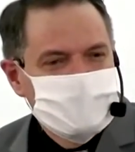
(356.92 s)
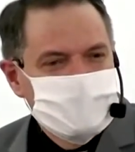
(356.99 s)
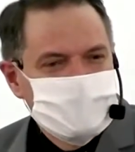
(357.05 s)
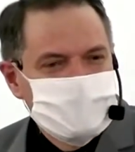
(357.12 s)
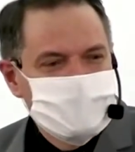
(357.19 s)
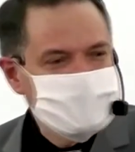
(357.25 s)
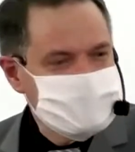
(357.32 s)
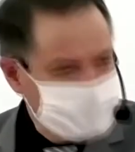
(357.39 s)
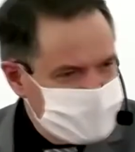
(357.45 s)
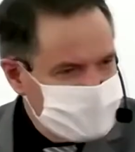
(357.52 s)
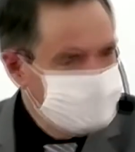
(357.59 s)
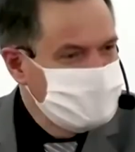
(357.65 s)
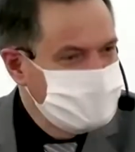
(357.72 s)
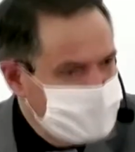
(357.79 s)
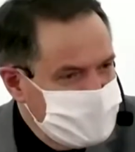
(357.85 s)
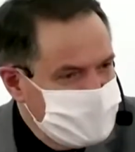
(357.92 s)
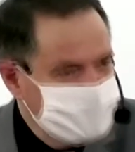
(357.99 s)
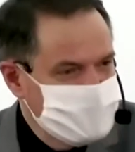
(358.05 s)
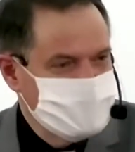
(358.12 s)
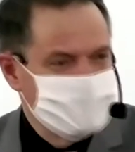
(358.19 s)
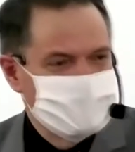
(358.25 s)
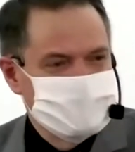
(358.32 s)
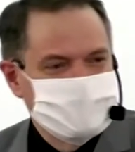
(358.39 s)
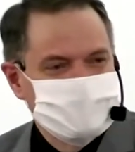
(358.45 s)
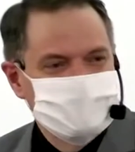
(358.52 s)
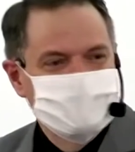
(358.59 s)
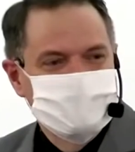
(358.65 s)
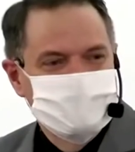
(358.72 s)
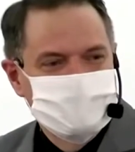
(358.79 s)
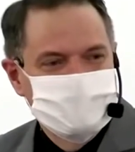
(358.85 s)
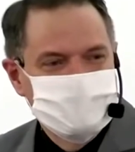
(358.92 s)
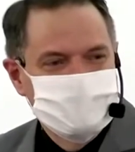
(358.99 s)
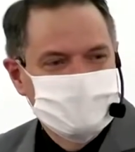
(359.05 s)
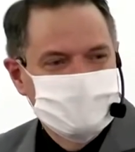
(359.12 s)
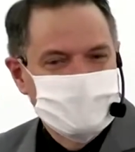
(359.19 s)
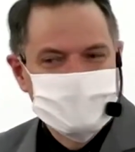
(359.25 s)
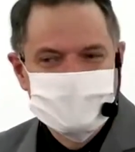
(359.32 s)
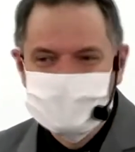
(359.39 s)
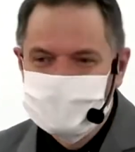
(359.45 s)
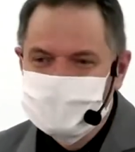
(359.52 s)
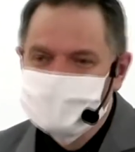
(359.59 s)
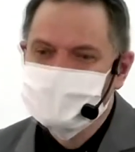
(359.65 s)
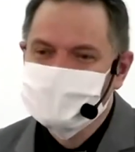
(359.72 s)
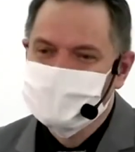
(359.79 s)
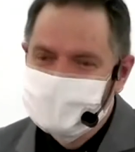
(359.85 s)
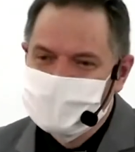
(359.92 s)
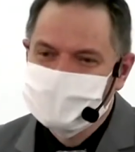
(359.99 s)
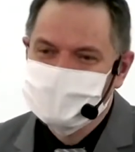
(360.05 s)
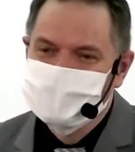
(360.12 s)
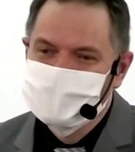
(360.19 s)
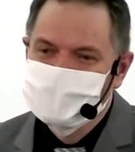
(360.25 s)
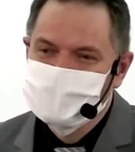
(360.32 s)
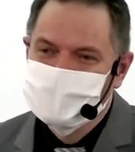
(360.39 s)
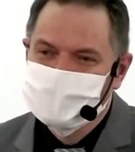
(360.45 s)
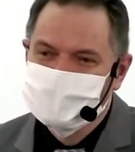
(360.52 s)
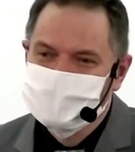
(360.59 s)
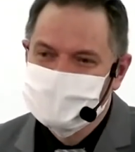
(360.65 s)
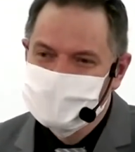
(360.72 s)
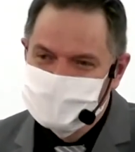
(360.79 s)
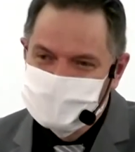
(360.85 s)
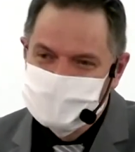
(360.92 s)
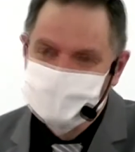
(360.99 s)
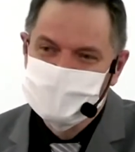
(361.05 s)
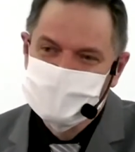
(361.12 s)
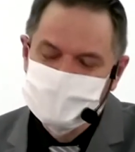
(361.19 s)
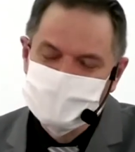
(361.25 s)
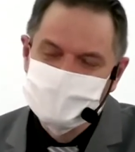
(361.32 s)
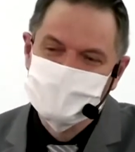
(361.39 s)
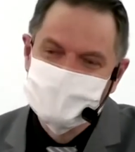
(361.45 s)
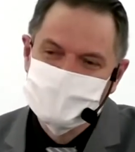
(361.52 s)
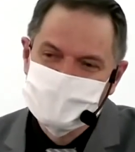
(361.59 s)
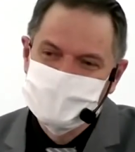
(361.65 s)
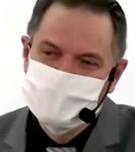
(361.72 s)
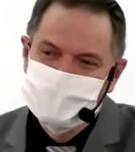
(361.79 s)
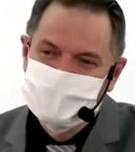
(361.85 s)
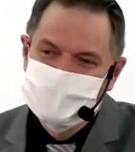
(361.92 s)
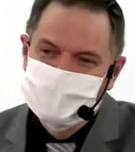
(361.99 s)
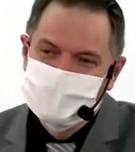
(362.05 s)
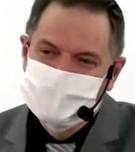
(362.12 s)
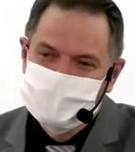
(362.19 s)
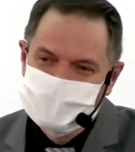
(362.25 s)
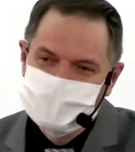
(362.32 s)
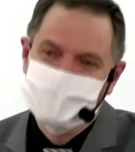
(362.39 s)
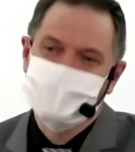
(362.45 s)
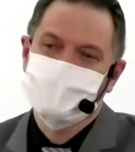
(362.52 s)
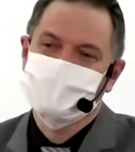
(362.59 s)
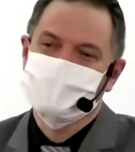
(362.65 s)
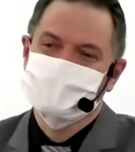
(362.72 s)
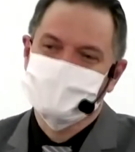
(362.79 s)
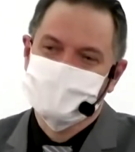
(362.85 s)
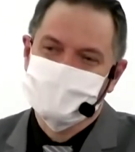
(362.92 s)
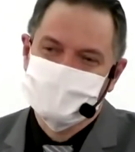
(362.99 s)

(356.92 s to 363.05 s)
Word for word: Ele está preso, mas ele escreve dizendo: Meus irmãos, alegrem-se,